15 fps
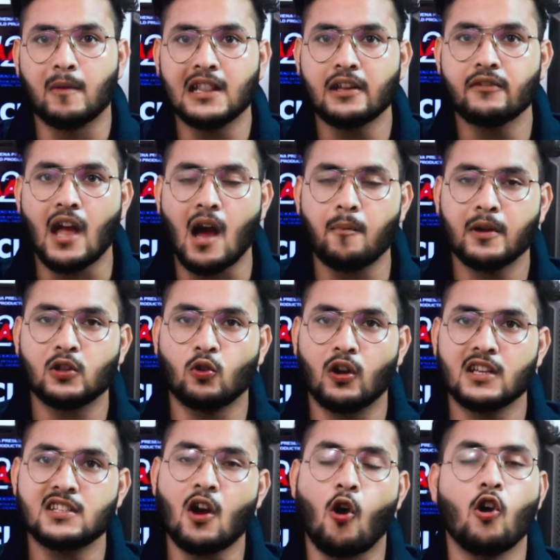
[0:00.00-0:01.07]
मतलब यहाँ पे
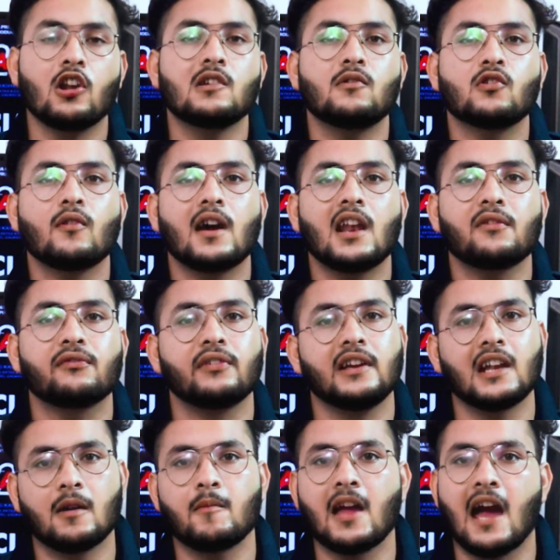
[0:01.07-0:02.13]
थोड़ा सा हॉलीवुड वाला
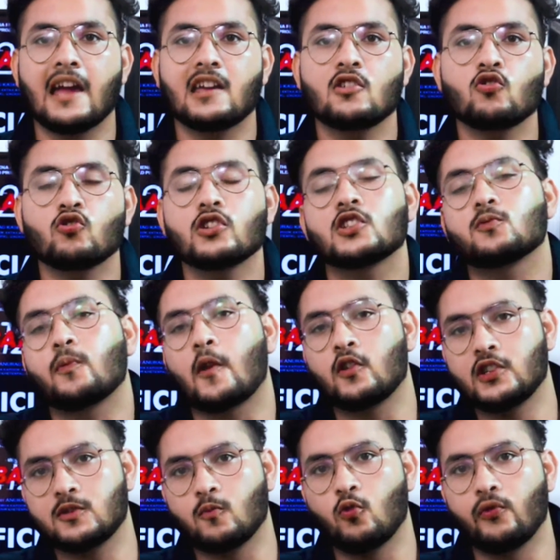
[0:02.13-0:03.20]
फील हमें आएगी क्योंकि
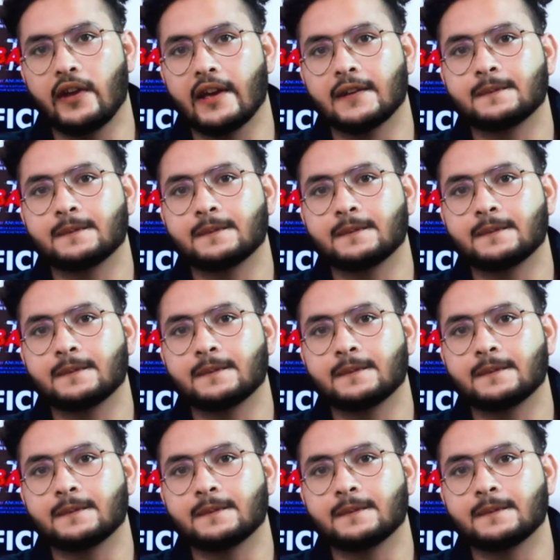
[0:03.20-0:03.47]
इस मूवी